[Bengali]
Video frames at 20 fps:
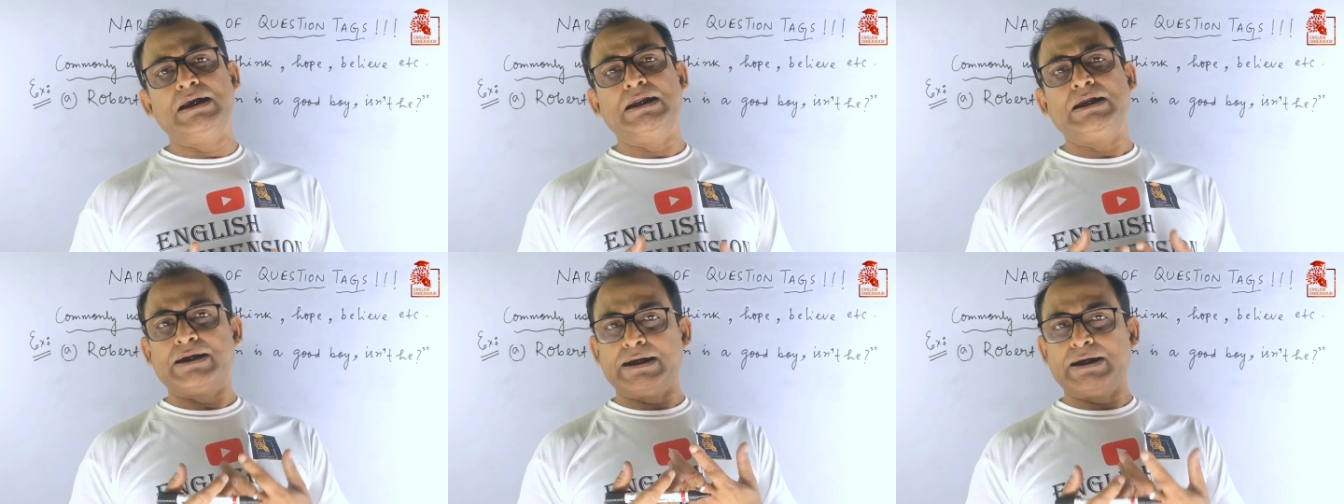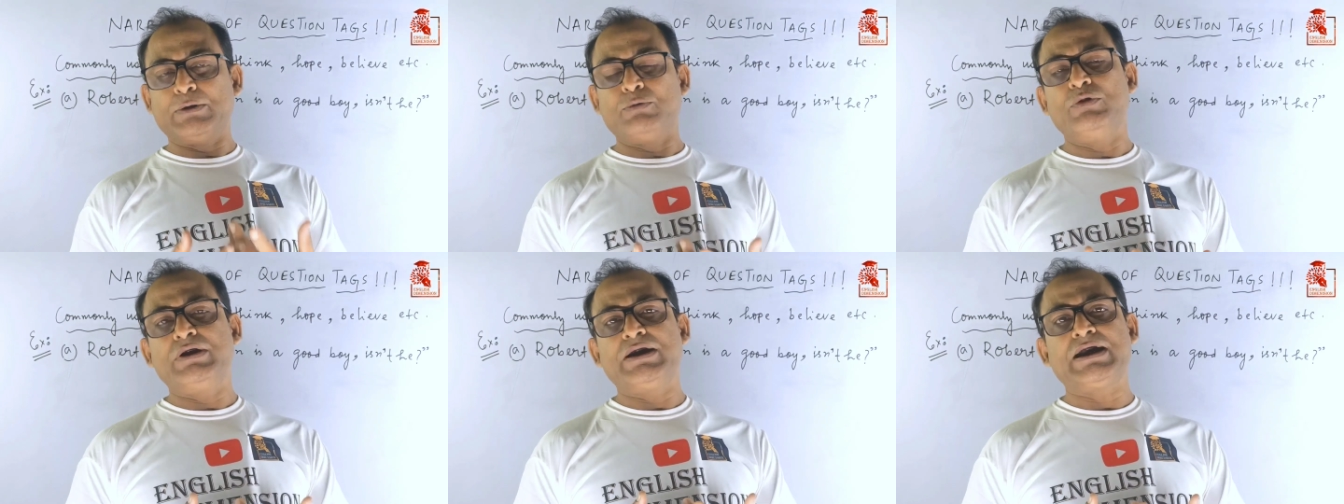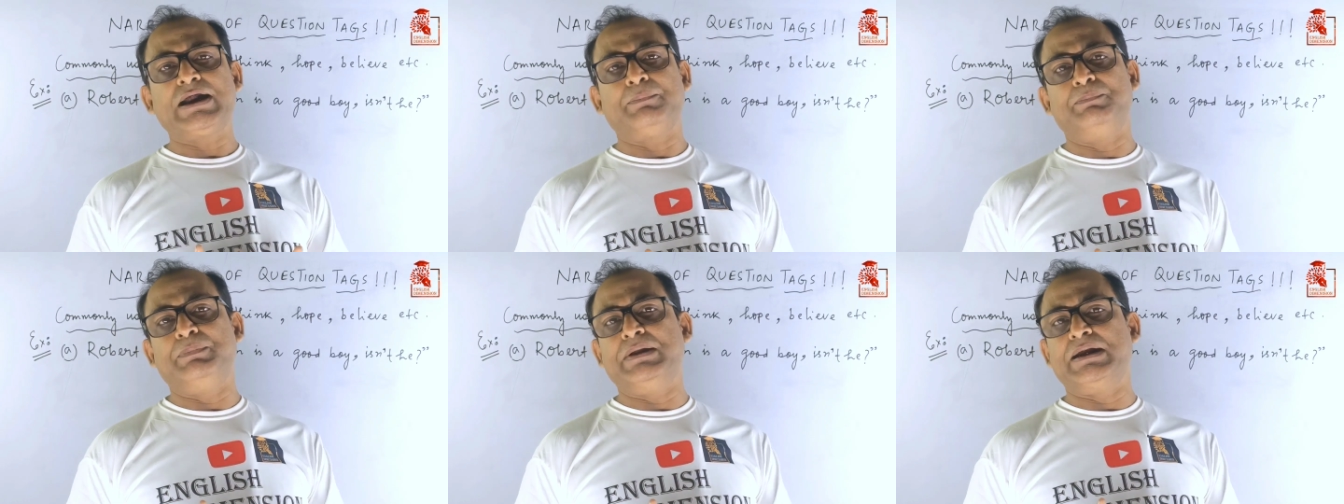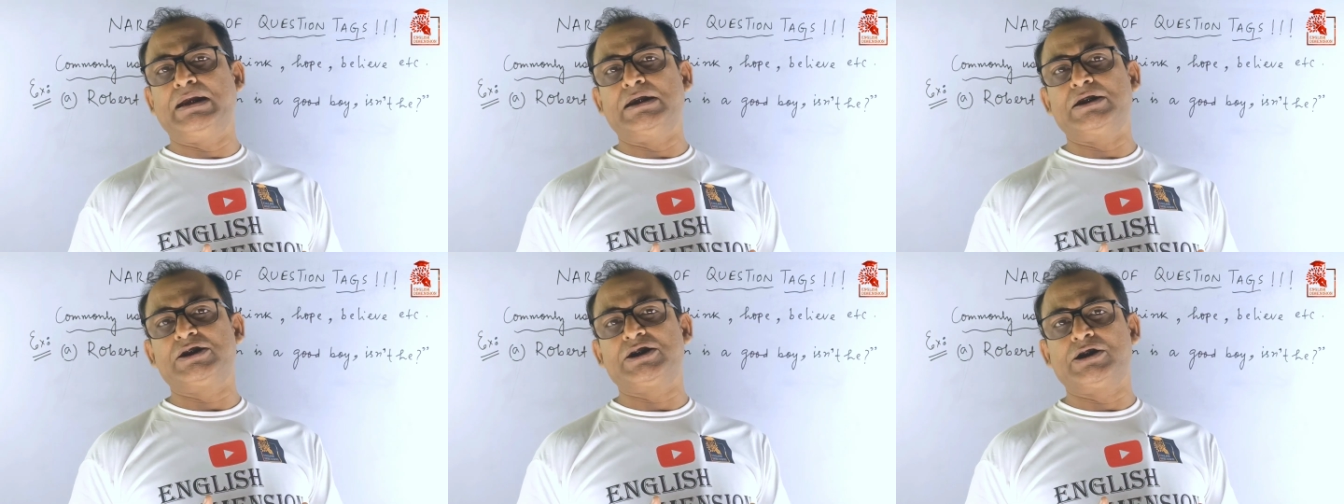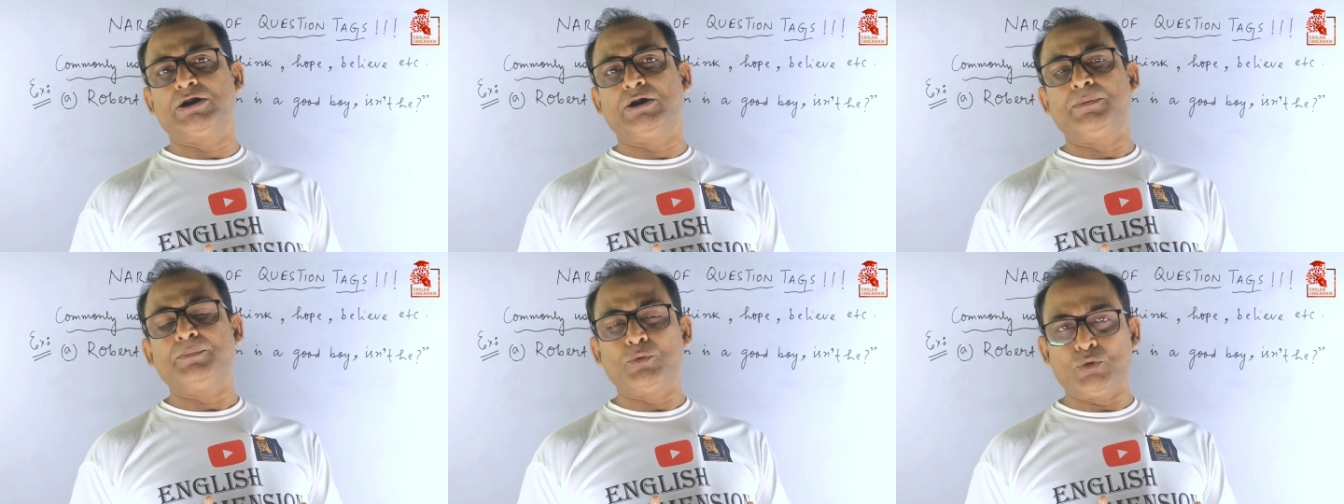ইন রেগুলার
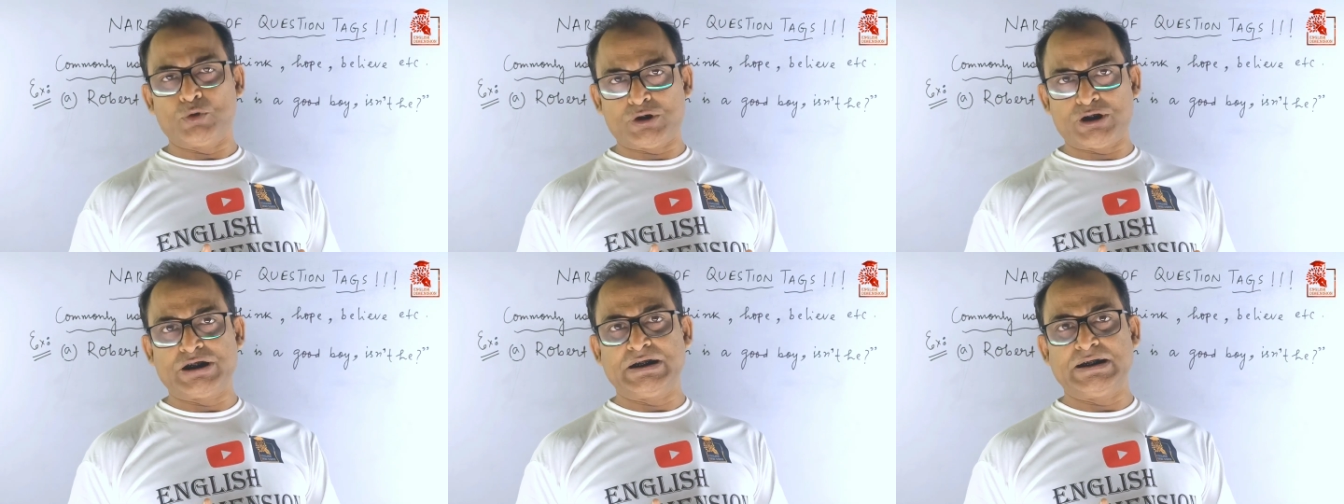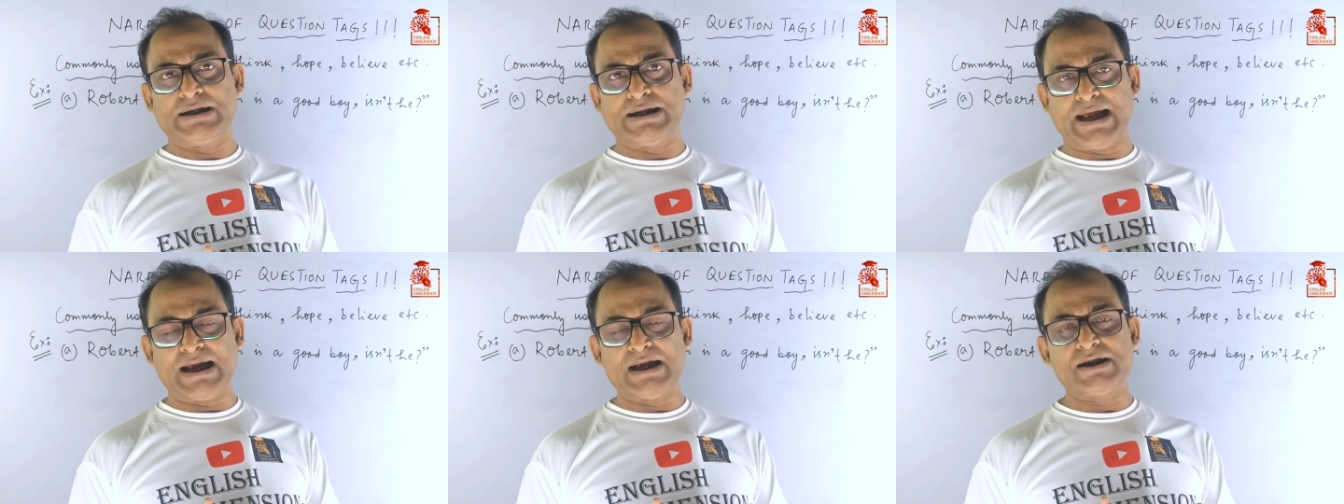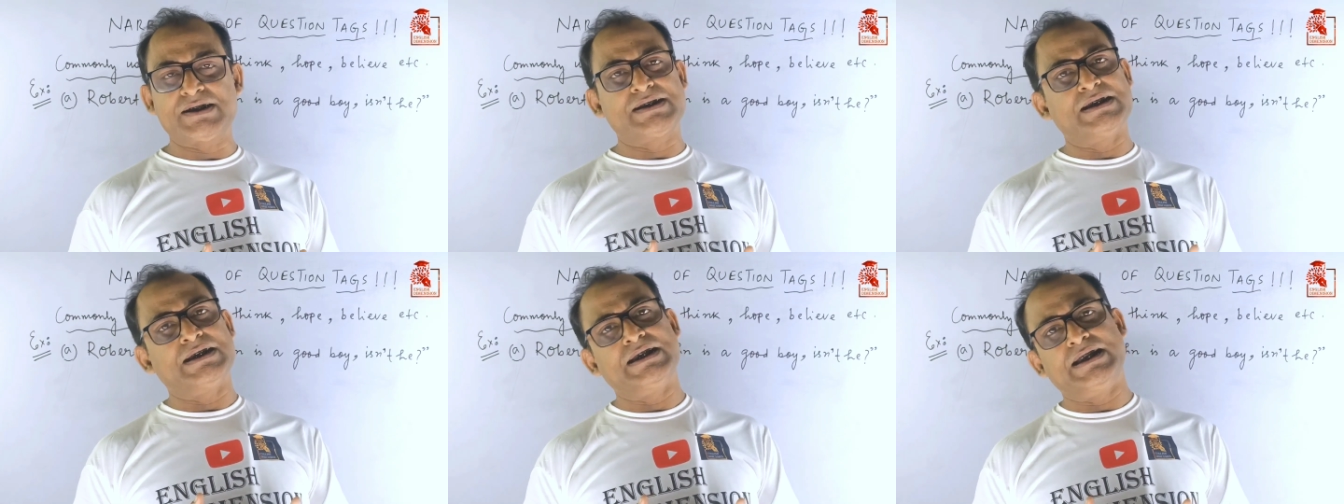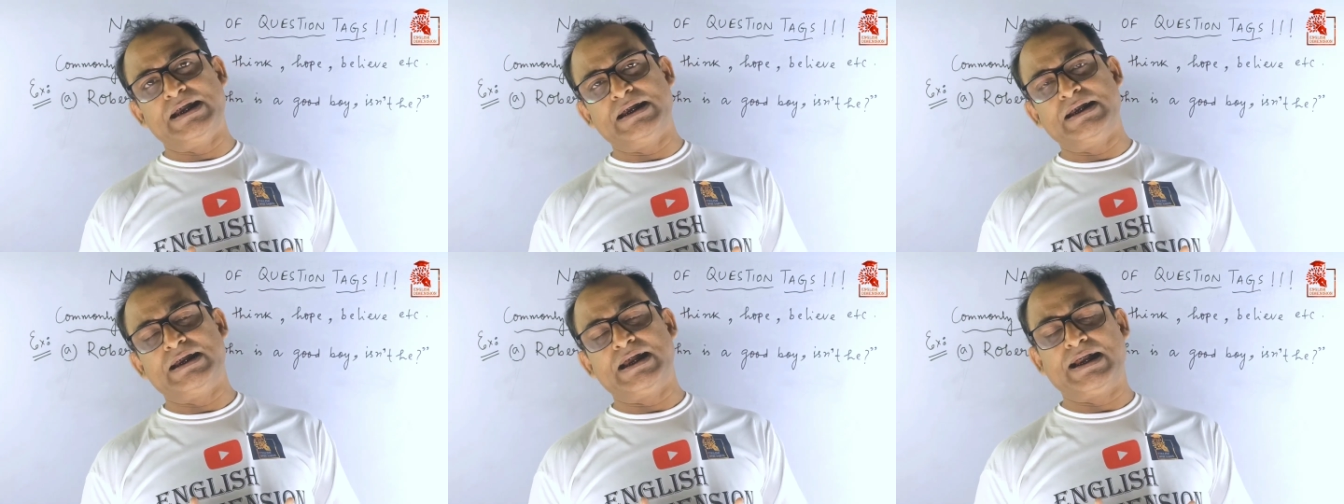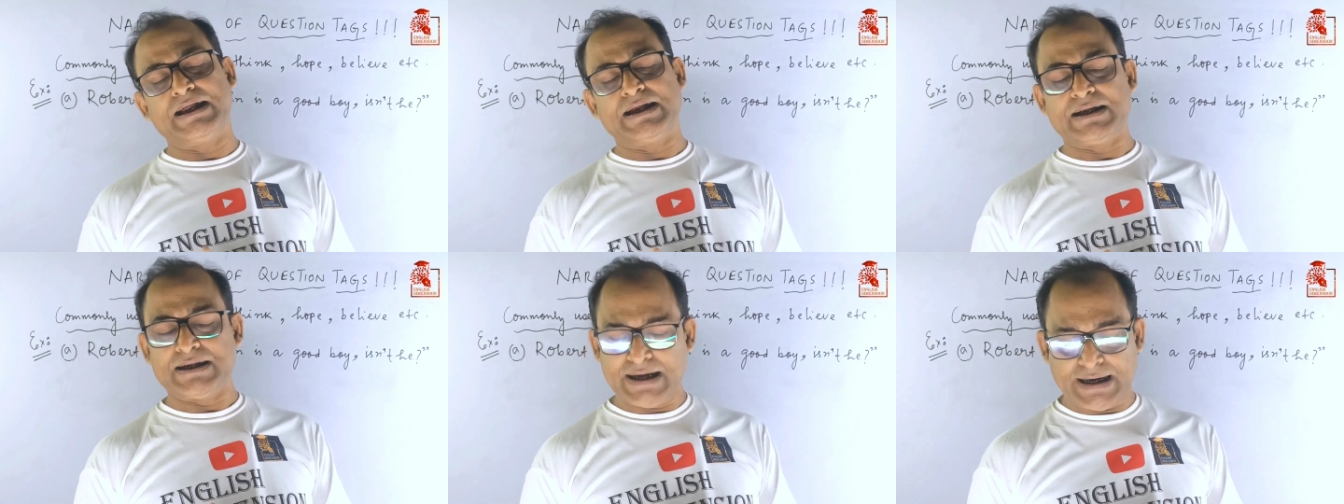অ্যাপ্লিকেশন অফ কোশ্চেন ট্যাক্স ইন
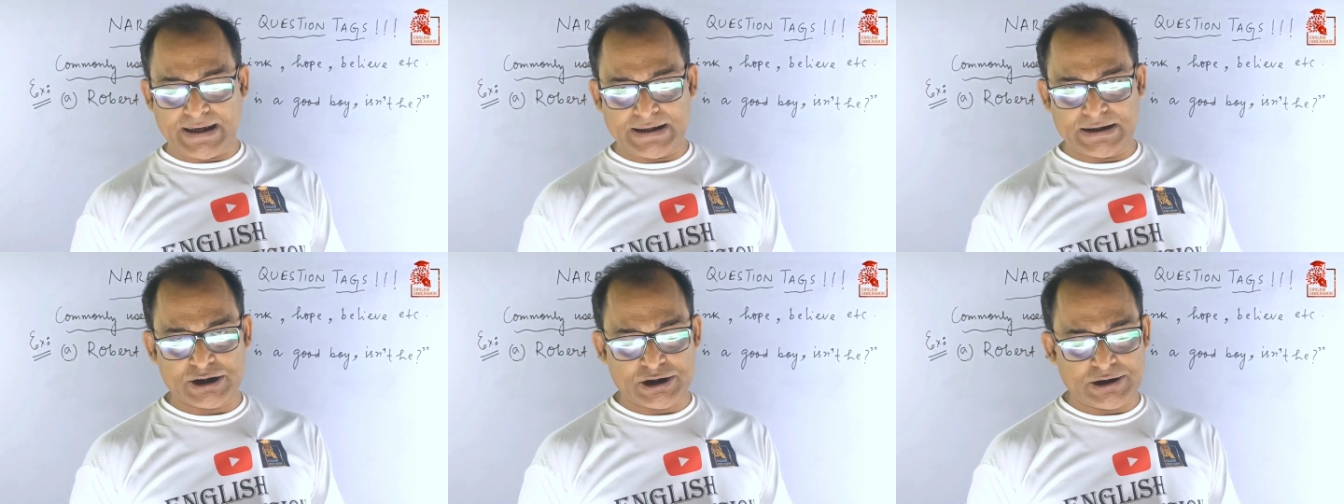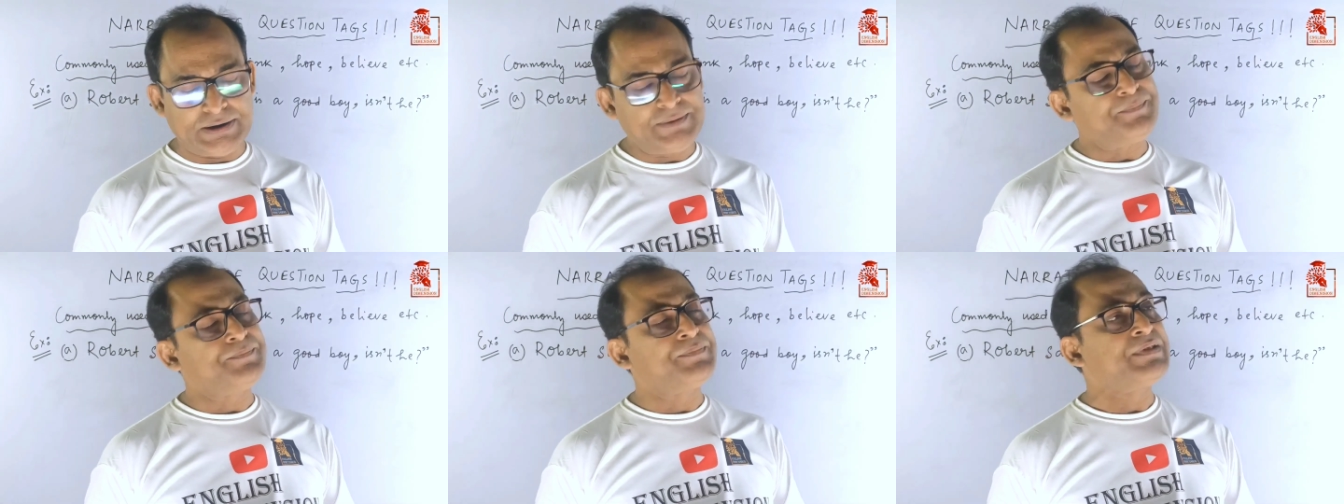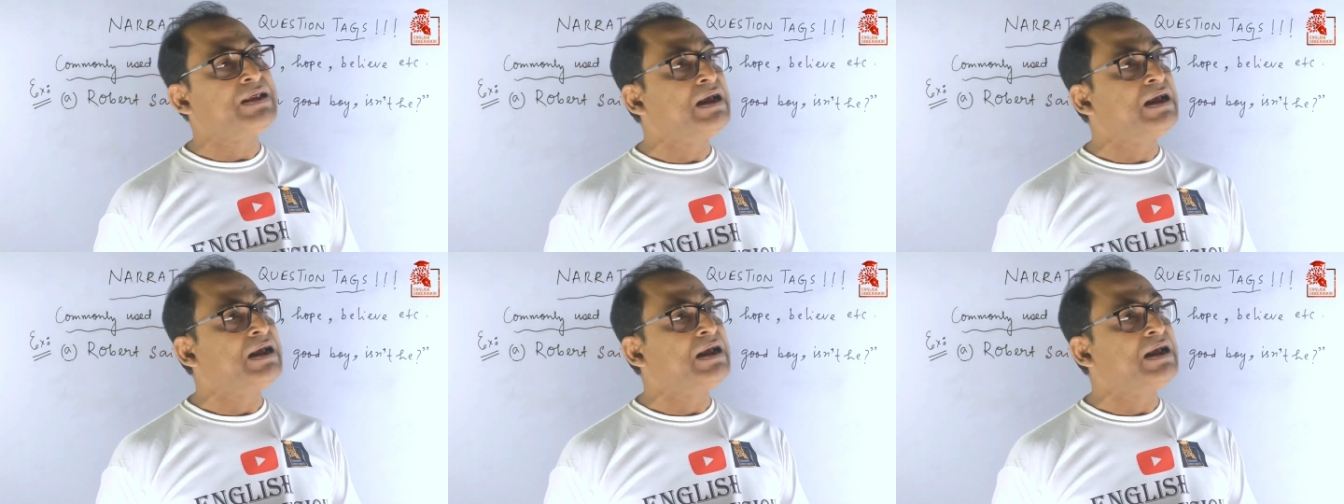ইনডাইরেক্ট ন্যারেশন